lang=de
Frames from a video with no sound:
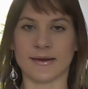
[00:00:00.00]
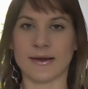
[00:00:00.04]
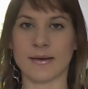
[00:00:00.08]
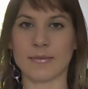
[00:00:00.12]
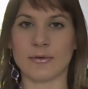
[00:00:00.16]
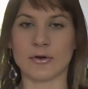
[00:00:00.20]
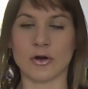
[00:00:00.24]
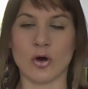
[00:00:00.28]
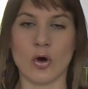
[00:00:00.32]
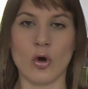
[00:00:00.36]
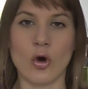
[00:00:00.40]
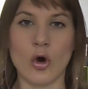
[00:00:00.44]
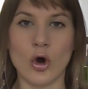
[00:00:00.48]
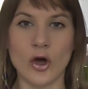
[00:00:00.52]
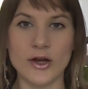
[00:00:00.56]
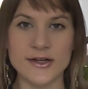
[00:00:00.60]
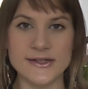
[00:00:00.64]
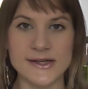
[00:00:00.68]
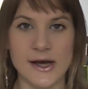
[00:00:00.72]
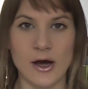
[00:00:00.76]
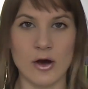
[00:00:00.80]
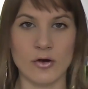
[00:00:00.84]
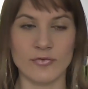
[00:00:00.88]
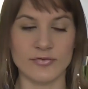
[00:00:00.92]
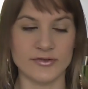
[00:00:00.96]
Ich habe ihn auch
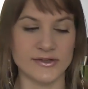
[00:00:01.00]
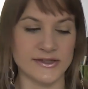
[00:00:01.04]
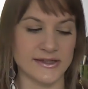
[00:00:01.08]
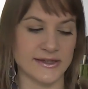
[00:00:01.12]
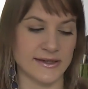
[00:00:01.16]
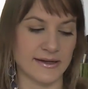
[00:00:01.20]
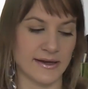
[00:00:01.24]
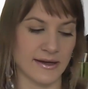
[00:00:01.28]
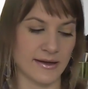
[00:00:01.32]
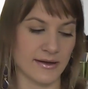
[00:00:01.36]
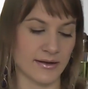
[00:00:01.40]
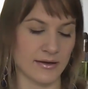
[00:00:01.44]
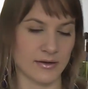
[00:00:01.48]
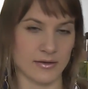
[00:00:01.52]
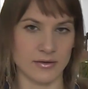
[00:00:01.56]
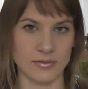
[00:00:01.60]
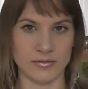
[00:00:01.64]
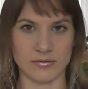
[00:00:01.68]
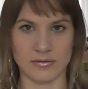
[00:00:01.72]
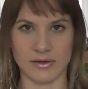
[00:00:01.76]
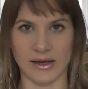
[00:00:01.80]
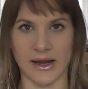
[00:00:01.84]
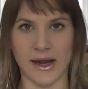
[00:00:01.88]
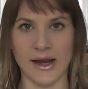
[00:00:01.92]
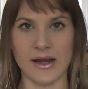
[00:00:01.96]
heute auf den
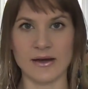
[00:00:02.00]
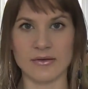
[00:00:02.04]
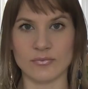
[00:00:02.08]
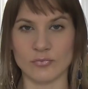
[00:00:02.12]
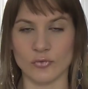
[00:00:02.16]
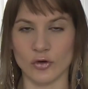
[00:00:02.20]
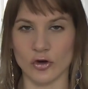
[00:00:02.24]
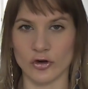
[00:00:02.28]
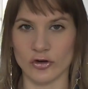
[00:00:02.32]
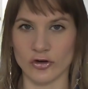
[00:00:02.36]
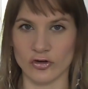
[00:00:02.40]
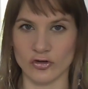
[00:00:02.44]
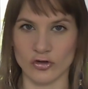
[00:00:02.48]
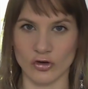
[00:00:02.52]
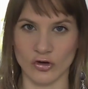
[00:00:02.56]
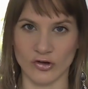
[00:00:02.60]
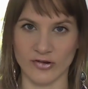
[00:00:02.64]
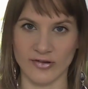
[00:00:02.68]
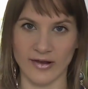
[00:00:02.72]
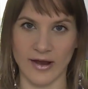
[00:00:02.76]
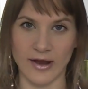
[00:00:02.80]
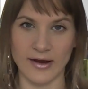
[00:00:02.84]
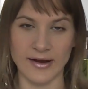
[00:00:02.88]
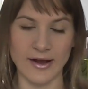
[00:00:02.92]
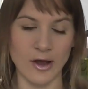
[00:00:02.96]
Nägeln, wollte ich schon
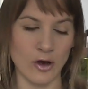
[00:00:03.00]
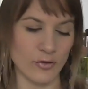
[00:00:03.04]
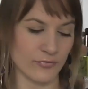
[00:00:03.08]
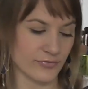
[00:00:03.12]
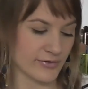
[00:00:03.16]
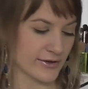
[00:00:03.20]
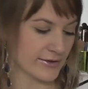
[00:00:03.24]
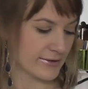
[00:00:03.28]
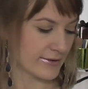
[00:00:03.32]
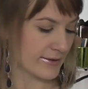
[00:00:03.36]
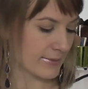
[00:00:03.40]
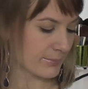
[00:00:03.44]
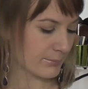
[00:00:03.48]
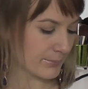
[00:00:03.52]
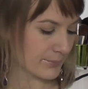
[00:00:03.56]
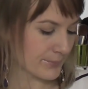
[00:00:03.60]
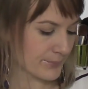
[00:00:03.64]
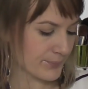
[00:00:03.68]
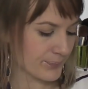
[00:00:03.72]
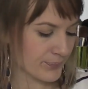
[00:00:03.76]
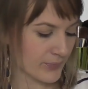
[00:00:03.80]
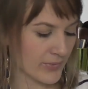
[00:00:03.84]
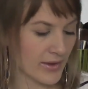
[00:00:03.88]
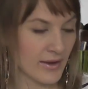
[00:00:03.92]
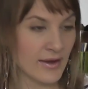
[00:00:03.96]
sagen, auf den Lippen.
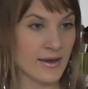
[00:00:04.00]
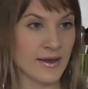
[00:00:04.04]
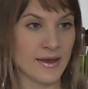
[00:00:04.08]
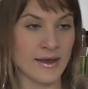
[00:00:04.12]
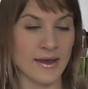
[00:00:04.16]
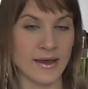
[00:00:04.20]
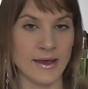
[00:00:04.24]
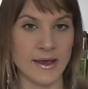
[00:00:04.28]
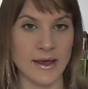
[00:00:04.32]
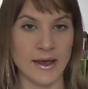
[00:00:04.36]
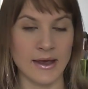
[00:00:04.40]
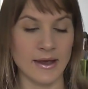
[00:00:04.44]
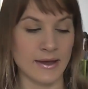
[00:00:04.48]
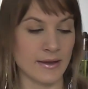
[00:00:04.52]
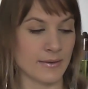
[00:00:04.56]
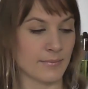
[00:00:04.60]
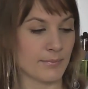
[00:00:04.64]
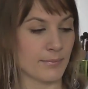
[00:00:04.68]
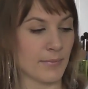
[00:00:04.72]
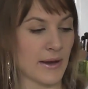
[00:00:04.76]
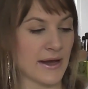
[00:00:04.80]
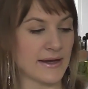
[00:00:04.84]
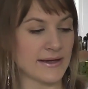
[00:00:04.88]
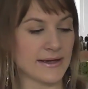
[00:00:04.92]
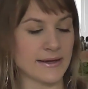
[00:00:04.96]

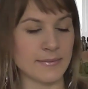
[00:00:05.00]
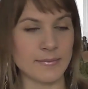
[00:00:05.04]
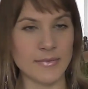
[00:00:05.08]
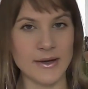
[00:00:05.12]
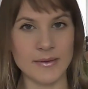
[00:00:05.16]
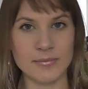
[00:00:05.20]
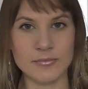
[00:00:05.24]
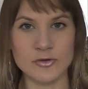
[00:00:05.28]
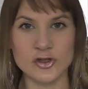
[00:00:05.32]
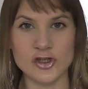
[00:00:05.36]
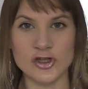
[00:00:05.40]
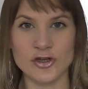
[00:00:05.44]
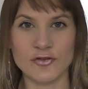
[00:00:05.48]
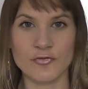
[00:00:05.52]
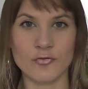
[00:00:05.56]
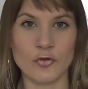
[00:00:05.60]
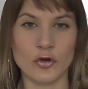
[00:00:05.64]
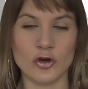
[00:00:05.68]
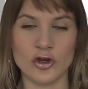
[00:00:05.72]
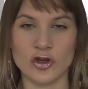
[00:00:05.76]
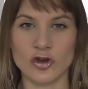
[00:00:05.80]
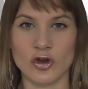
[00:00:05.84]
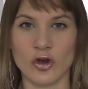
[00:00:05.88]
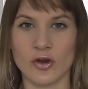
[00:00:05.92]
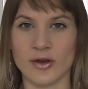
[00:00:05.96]
Bei dem Lippenstift
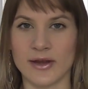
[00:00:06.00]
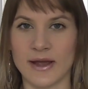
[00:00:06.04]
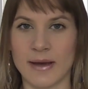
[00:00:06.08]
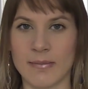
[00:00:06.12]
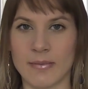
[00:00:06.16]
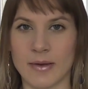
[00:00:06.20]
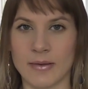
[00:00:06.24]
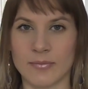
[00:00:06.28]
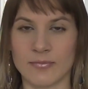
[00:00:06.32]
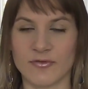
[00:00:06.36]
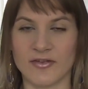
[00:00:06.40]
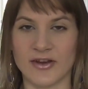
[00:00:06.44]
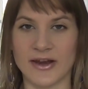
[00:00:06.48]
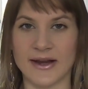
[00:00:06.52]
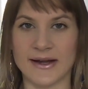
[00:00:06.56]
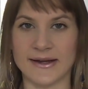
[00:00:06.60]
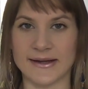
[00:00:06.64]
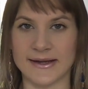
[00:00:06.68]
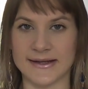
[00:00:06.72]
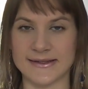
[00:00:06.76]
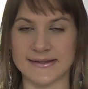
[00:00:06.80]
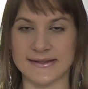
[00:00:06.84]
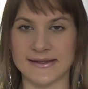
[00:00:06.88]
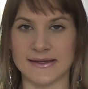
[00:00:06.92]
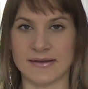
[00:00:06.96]
würde ich euch aber empfehlen,
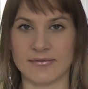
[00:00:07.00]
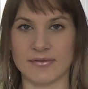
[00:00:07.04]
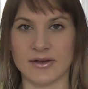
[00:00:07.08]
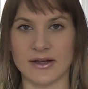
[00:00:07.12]
dass ihr